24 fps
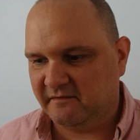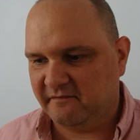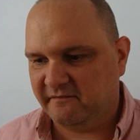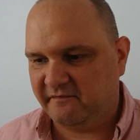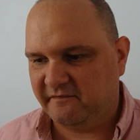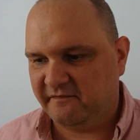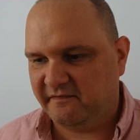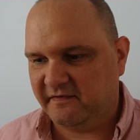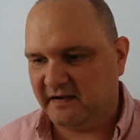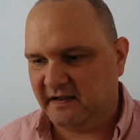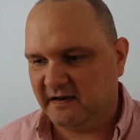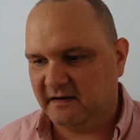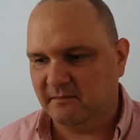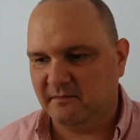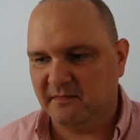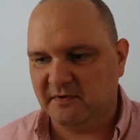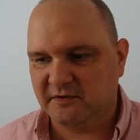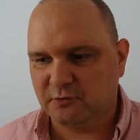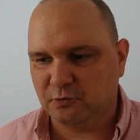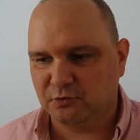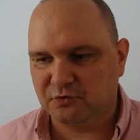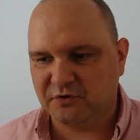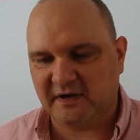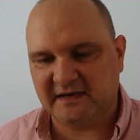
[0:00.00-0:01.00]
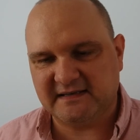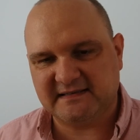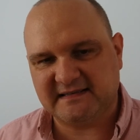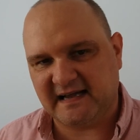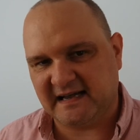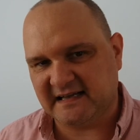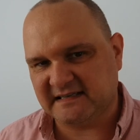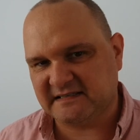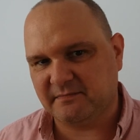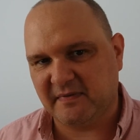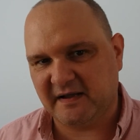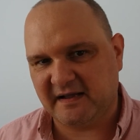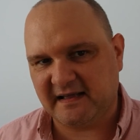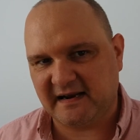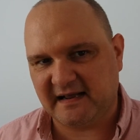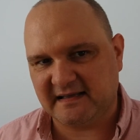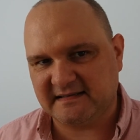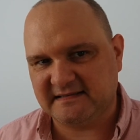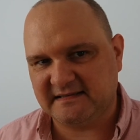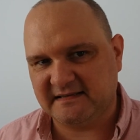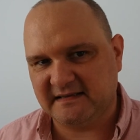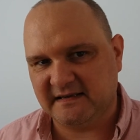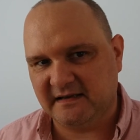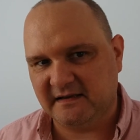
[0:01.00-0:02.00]
film tutaj z Asmek
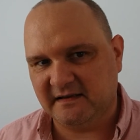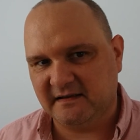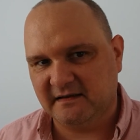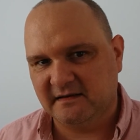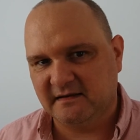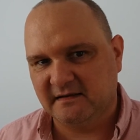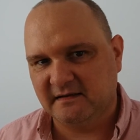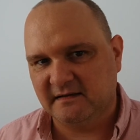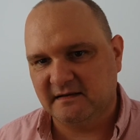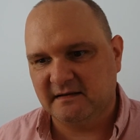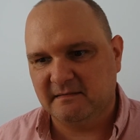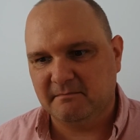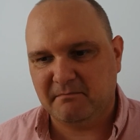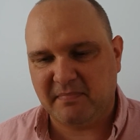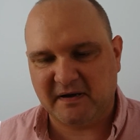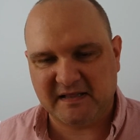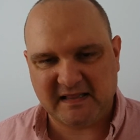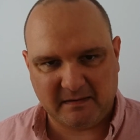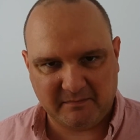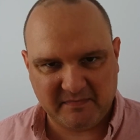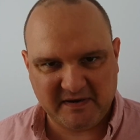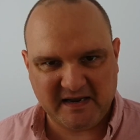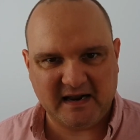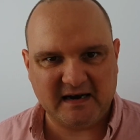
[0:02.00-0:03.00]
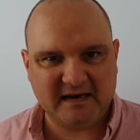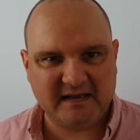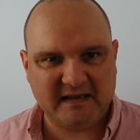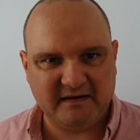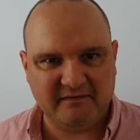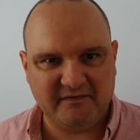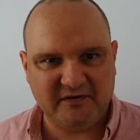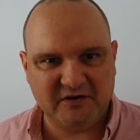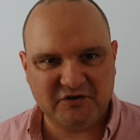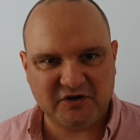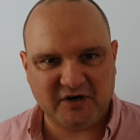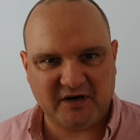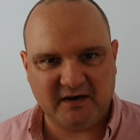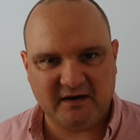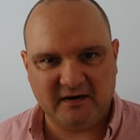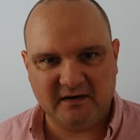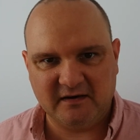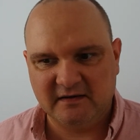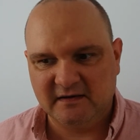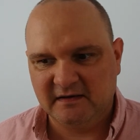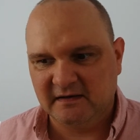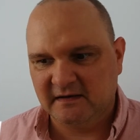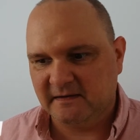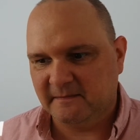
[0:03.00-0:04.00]
Racji, pana
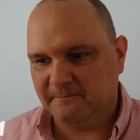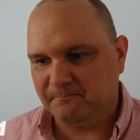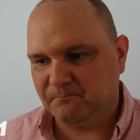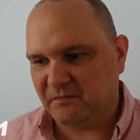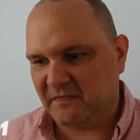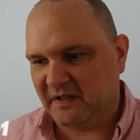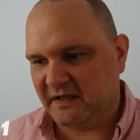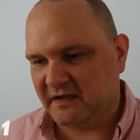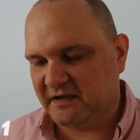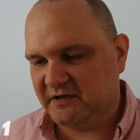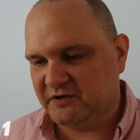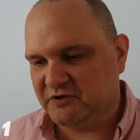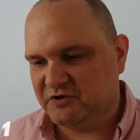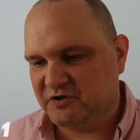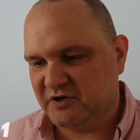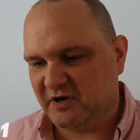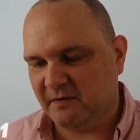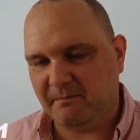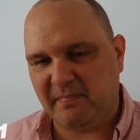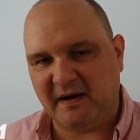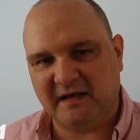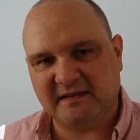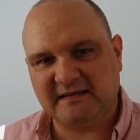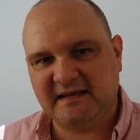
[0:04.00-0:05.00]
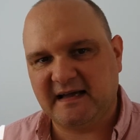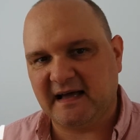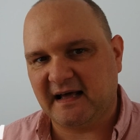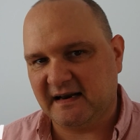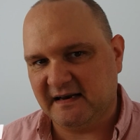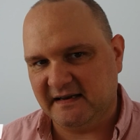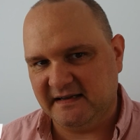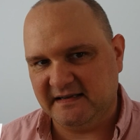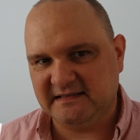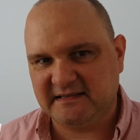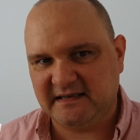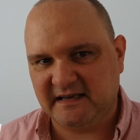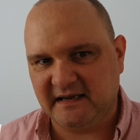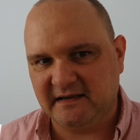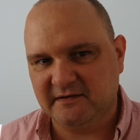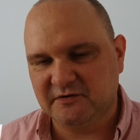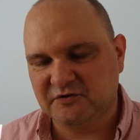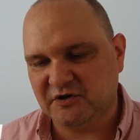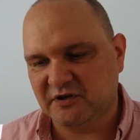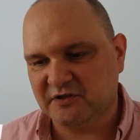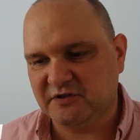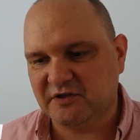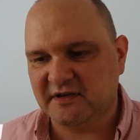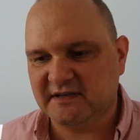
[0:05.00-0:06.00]
Michalkiewicza, gdzie pan Karliński,
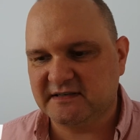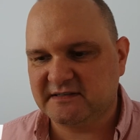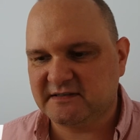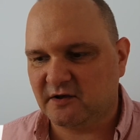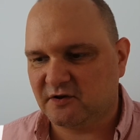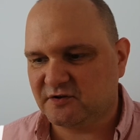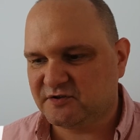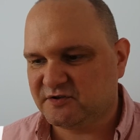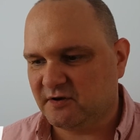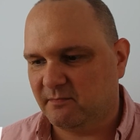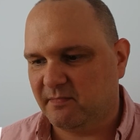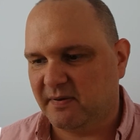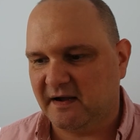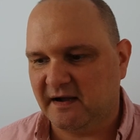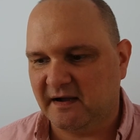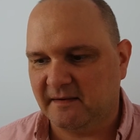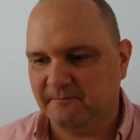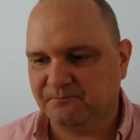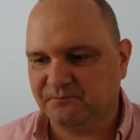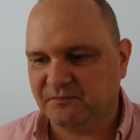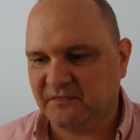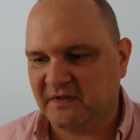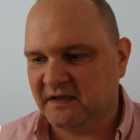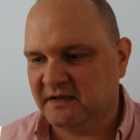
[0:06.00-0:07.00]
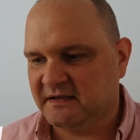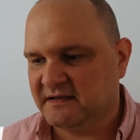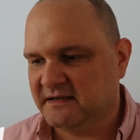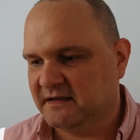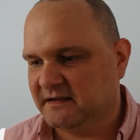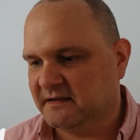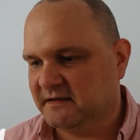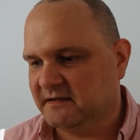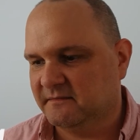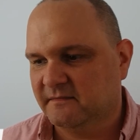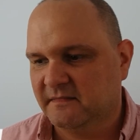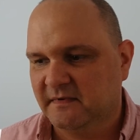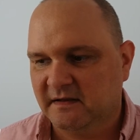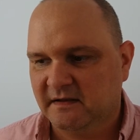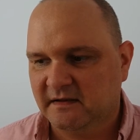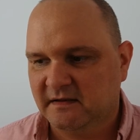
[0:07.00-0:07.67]
czyli to jest osoba, e,